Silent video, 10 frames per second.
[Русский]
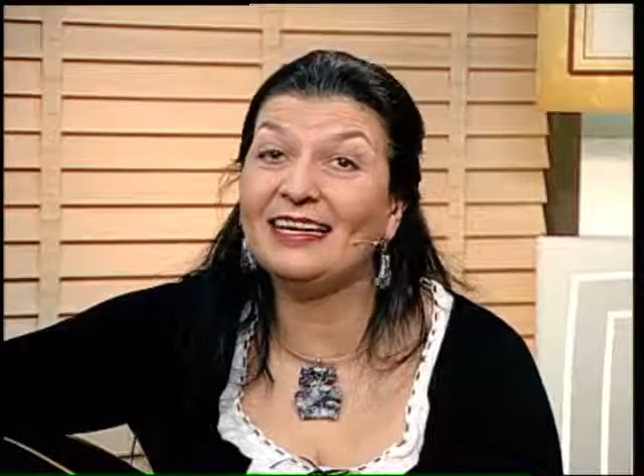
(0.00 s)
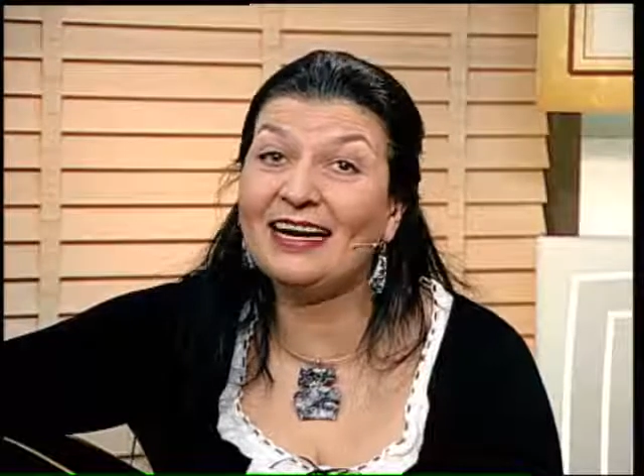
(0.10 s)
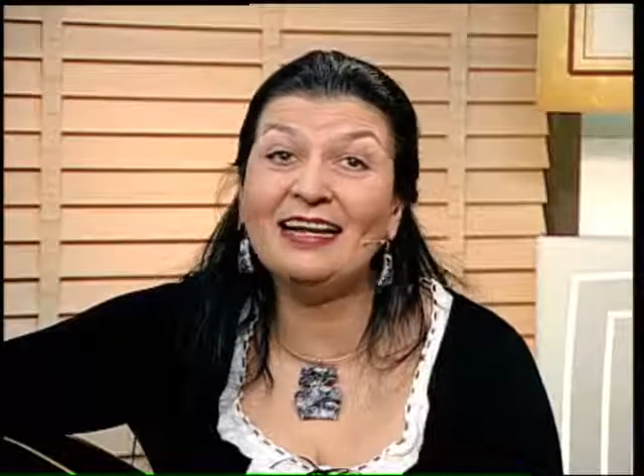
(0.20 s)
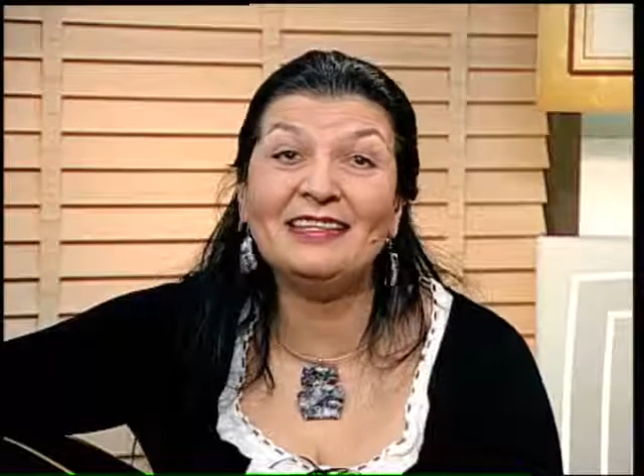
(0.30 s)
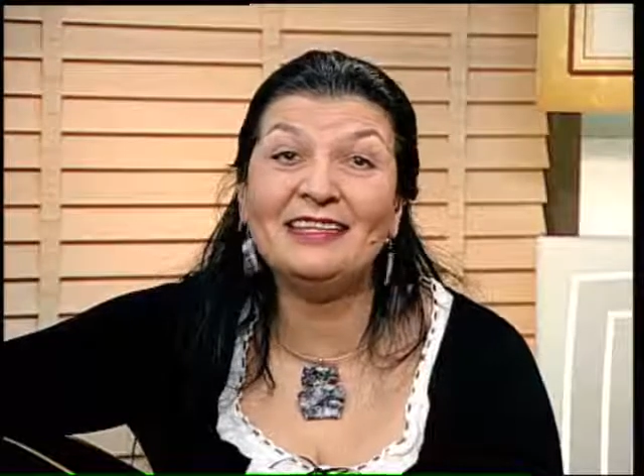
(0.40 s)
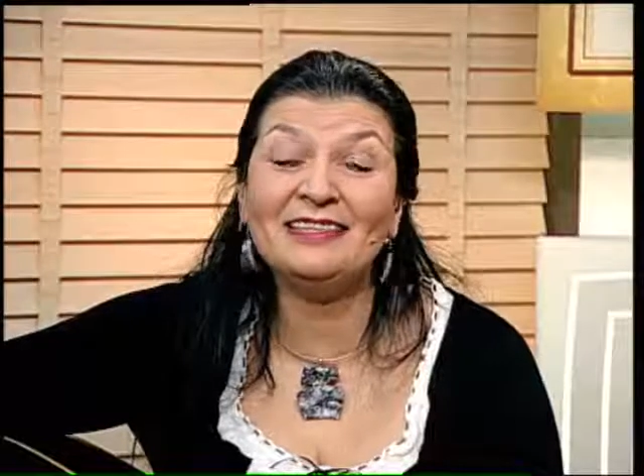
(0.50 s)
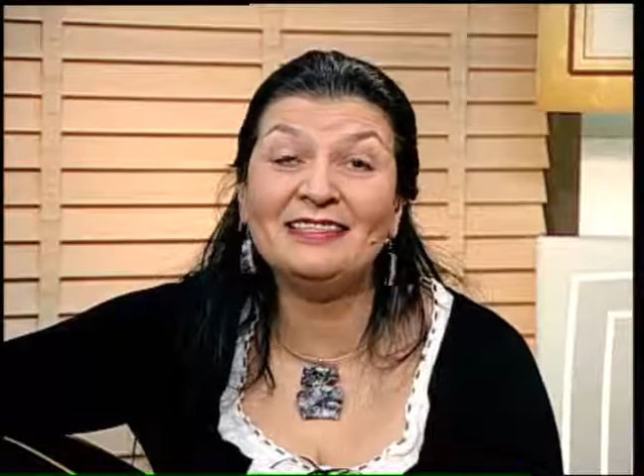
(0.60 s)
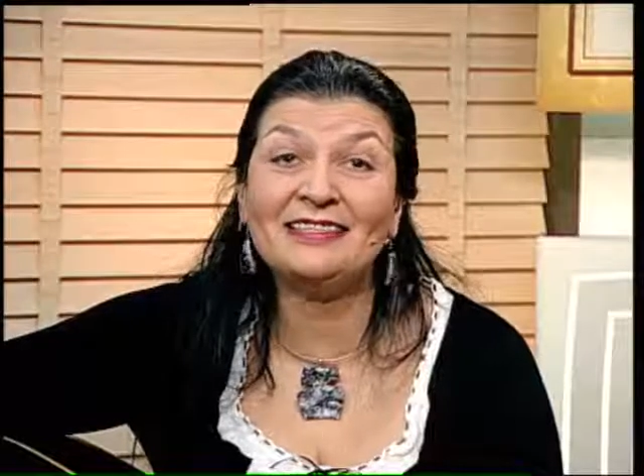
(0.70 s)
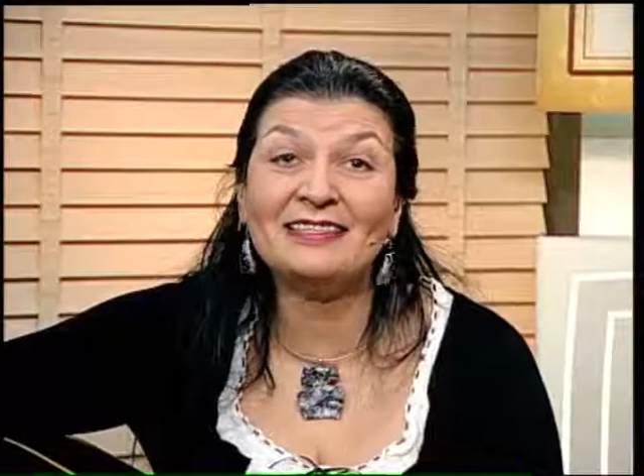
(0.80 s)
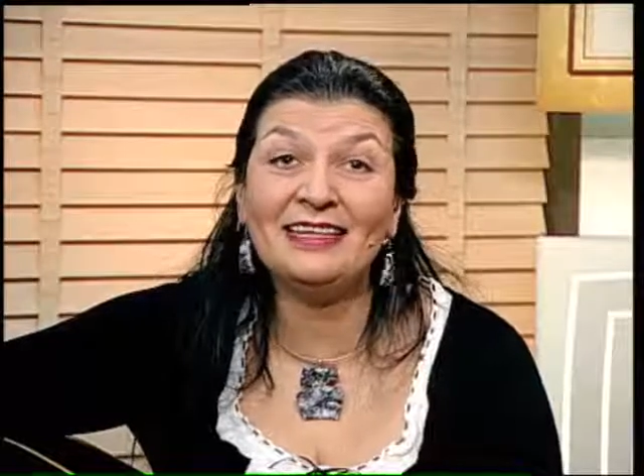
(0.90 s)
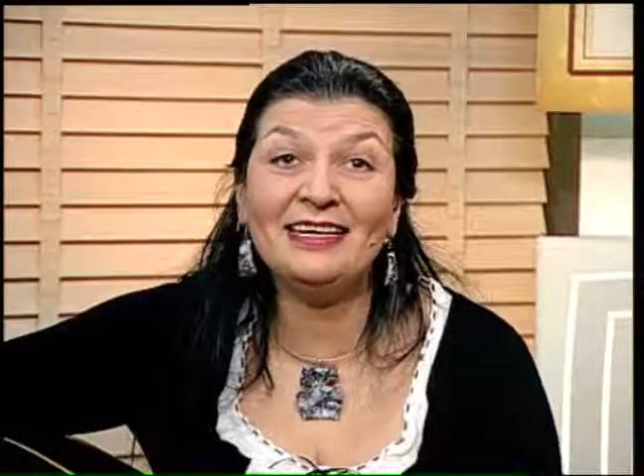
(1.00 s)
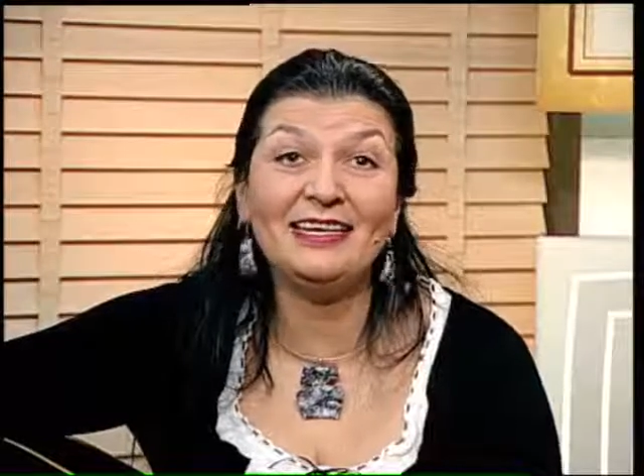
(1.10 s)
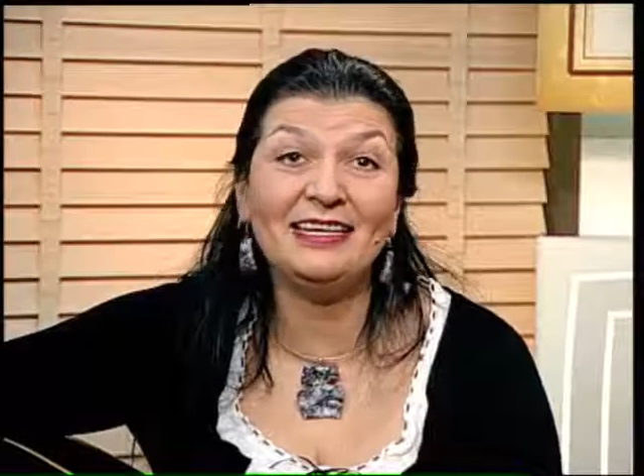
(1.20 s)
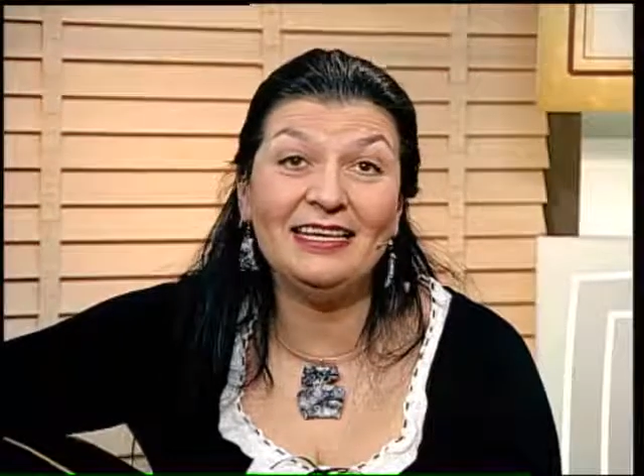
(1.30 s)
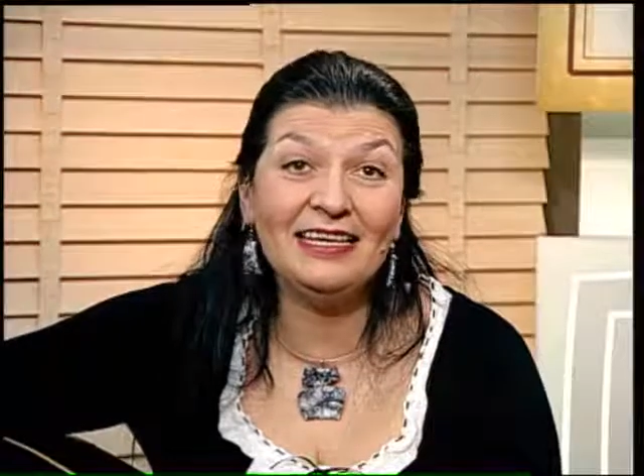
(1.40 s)
границы
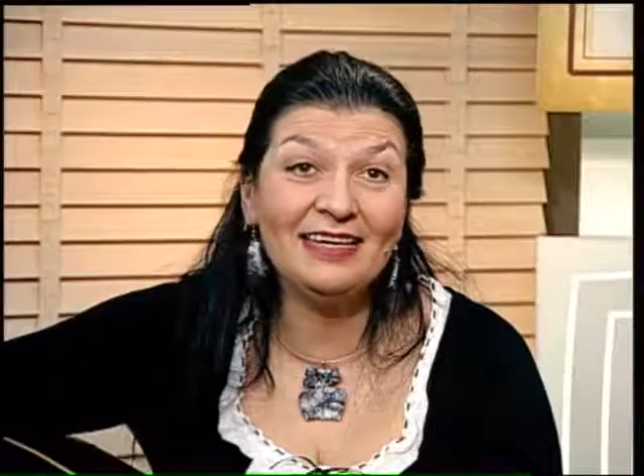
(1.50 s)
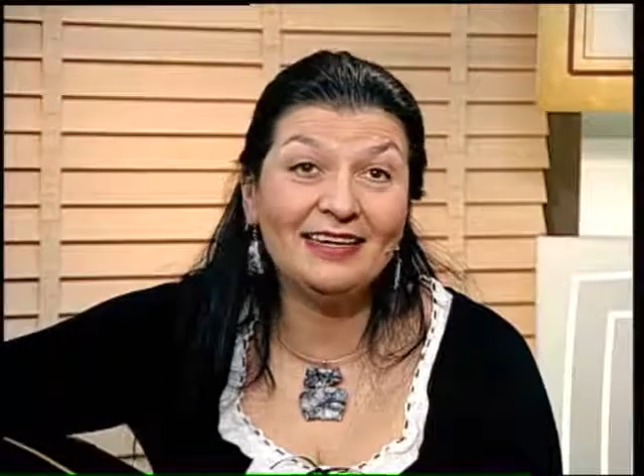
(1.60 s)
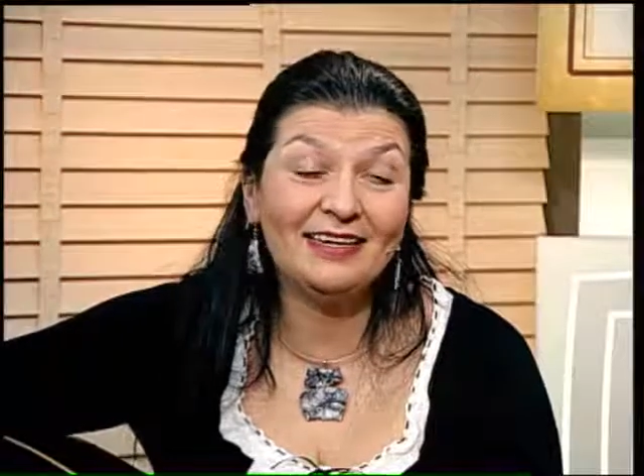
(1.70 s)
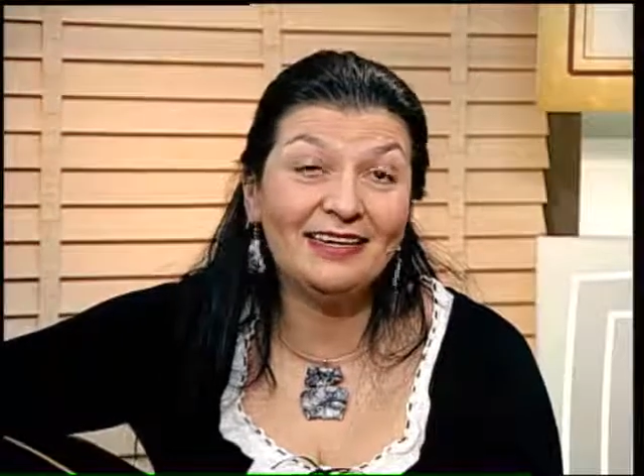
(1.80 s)
и